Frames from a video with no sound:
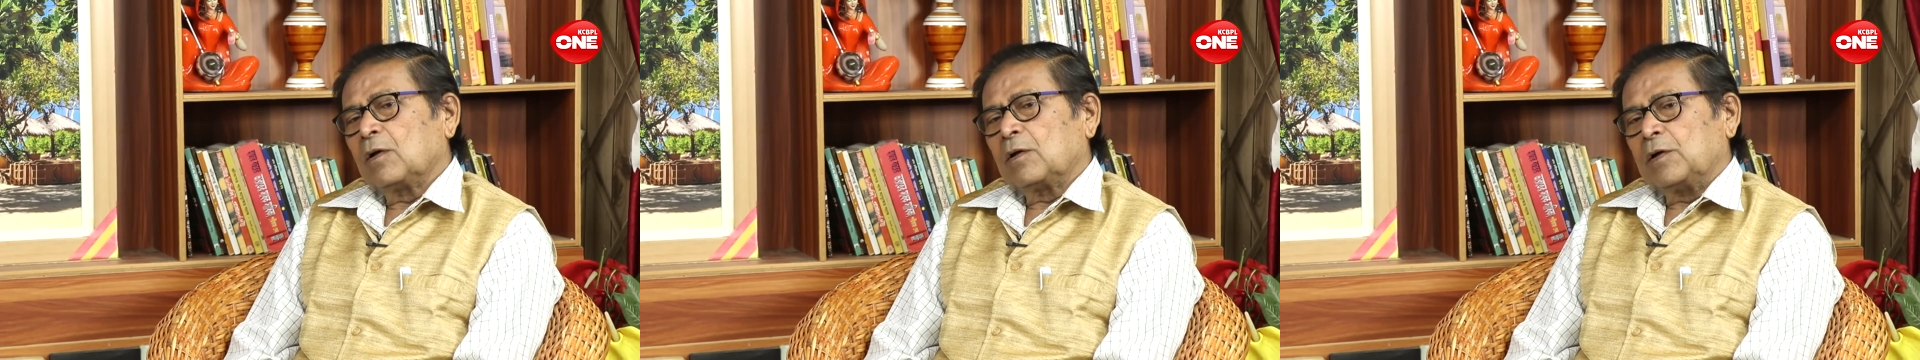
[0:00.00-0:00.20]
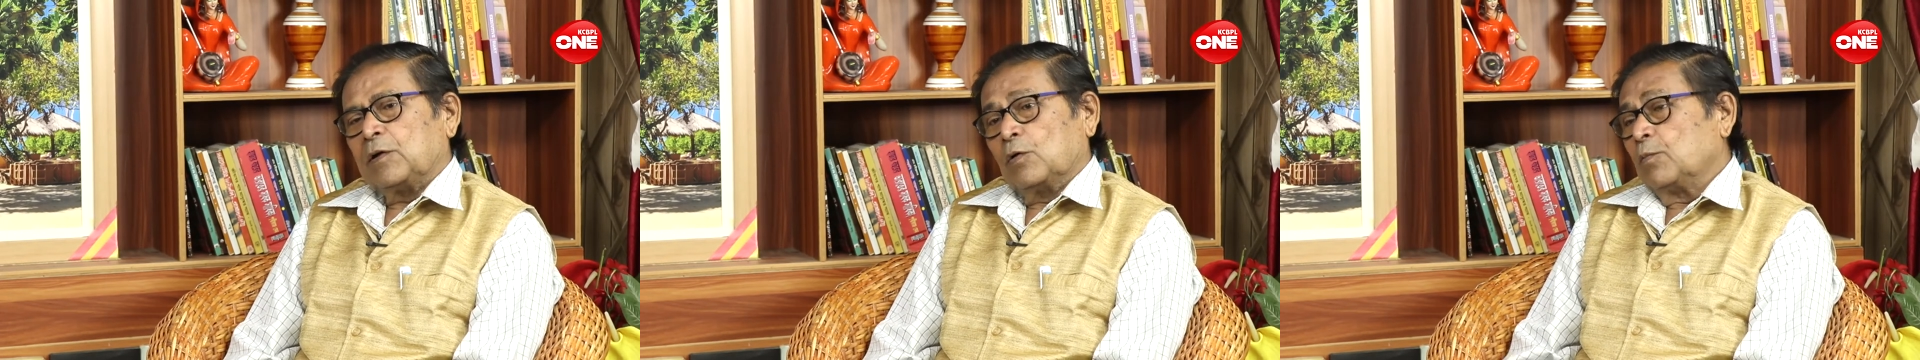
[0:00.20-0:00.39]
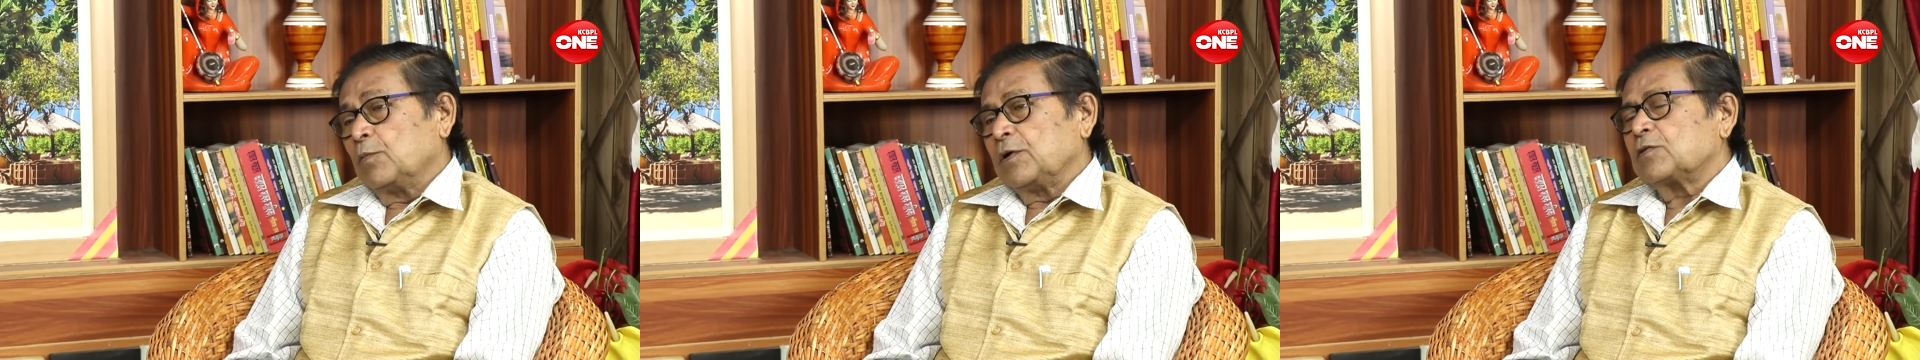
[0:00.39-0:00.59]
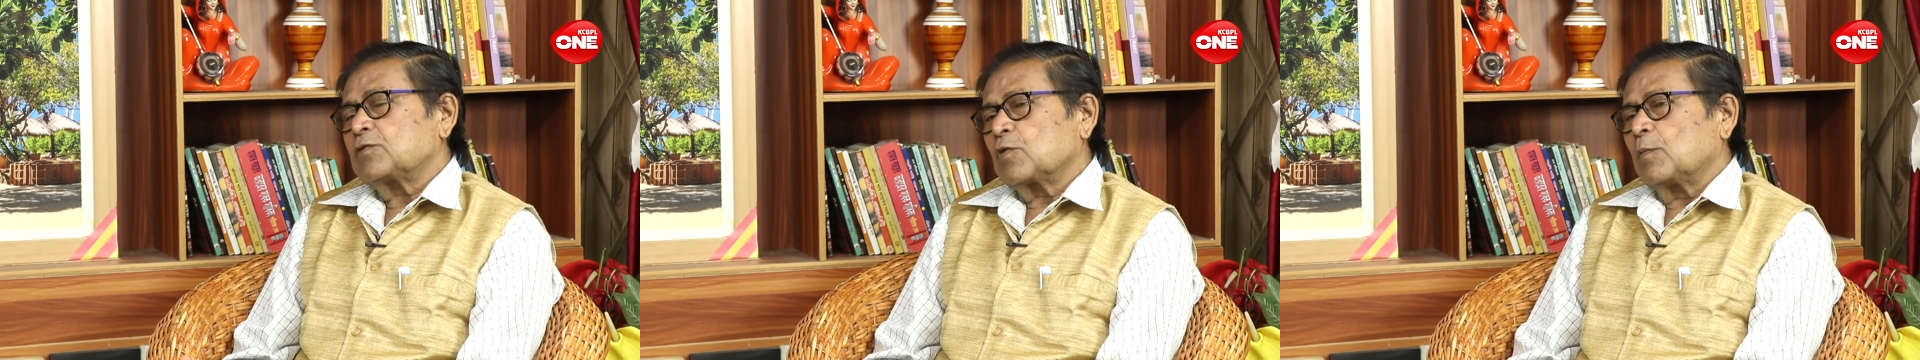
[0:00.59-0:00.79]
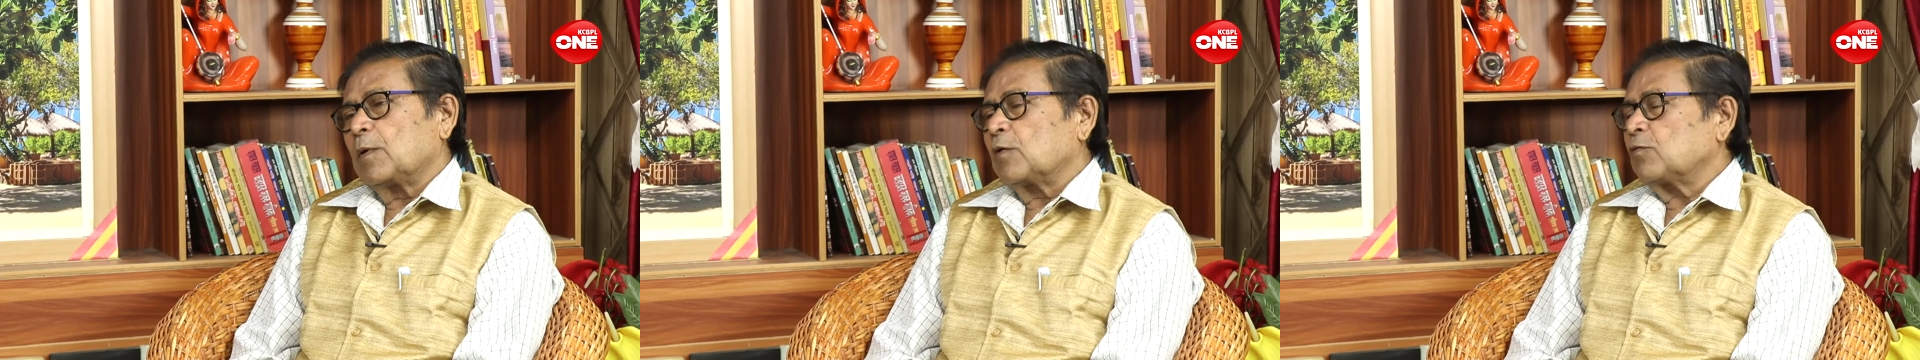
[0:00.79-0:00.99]
নিয়মনিষ্ঠ
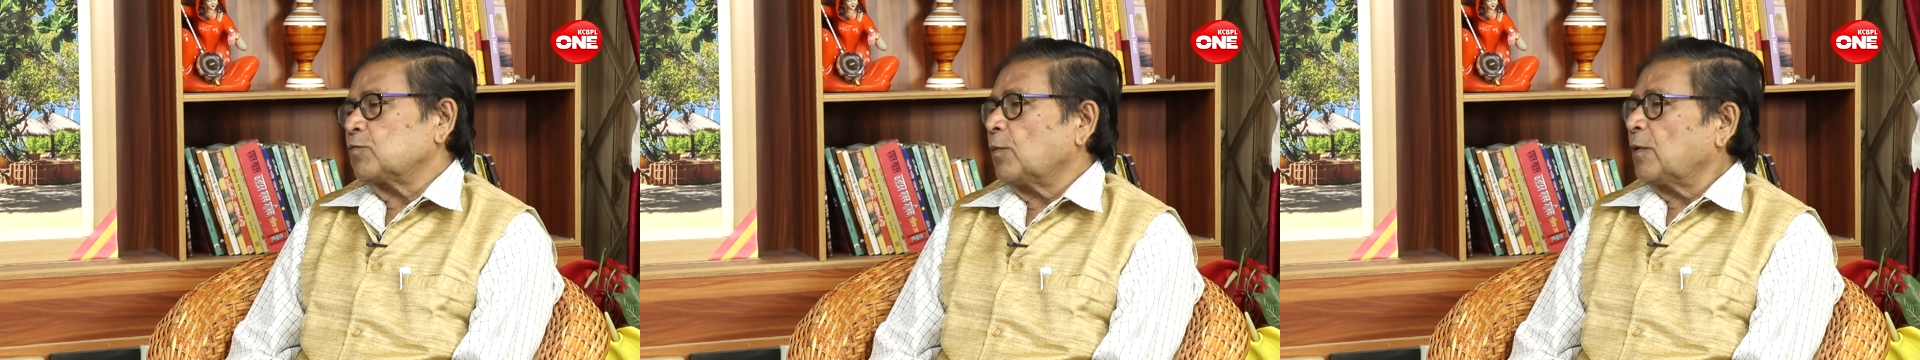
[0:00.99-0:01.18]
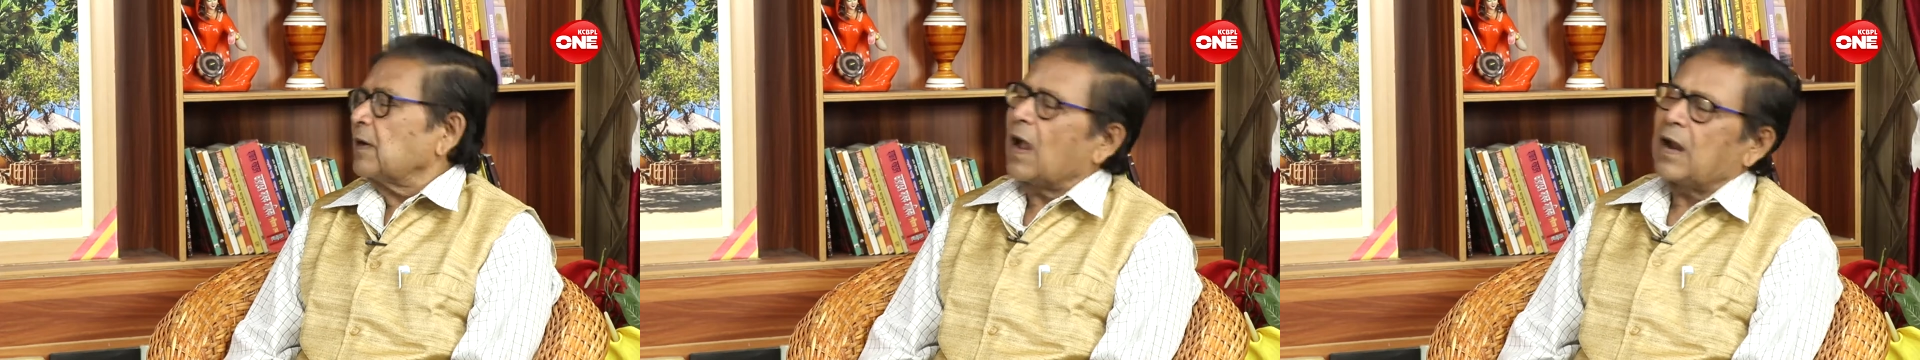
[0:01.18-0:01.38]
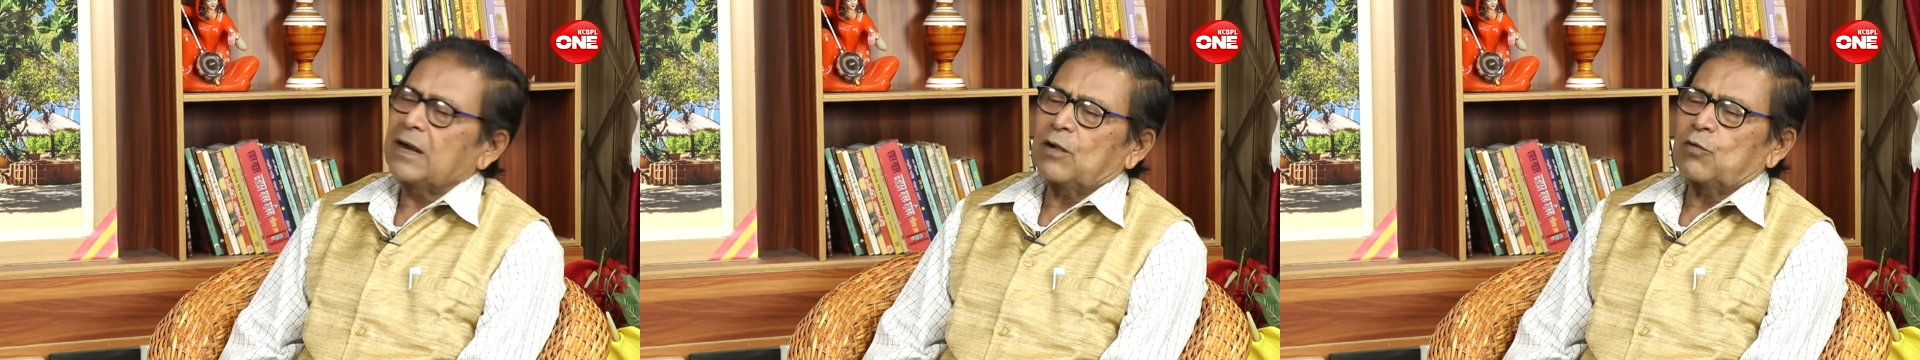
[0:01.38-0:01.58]
মানুষ বলে না না